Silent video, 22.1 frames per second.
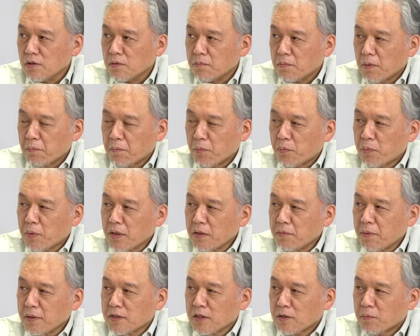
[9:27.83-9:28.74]
まあ
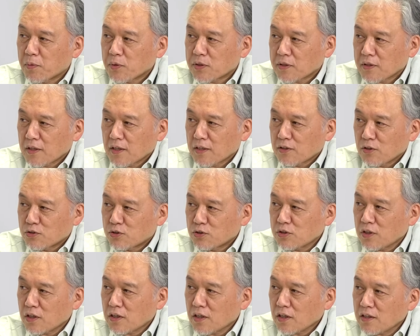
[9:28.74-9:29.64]
モバイルバッテリー持っていかないと
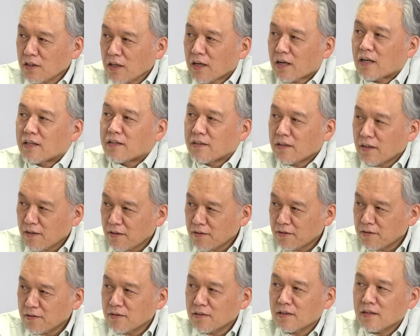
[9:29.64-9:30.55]
充電できないからね。
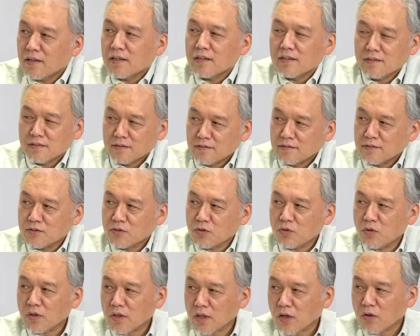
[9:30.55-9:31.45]
そうなんですよね。
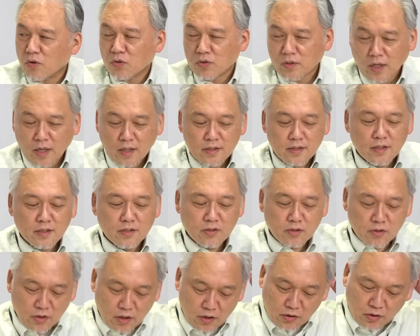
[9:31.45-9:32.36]
そこ結構大事で
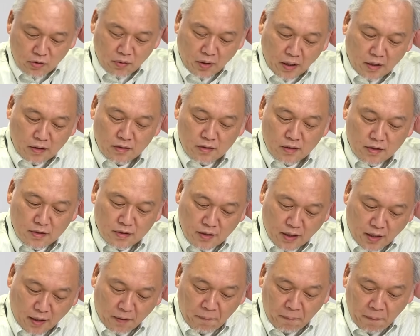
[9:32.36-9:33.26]
すよねっていうのがあるんです
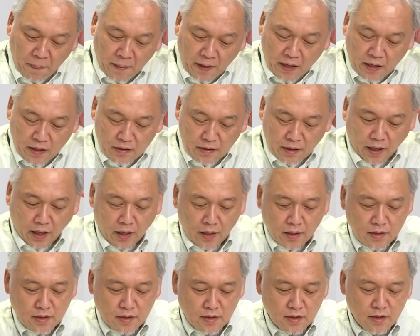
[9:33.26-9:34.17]
が、で
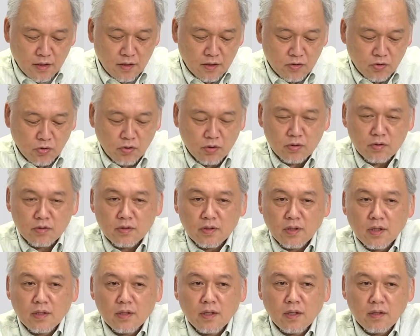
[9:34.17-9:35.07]
安心という
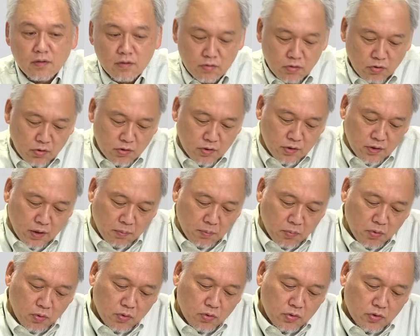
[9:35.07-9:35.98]
点でいうと、実は
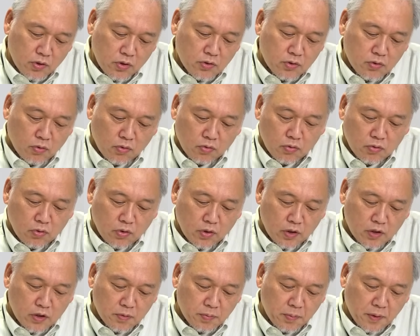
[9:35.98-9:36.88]
もう一つこ
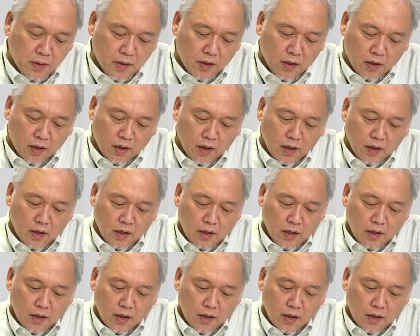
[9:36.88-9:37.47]
のXperia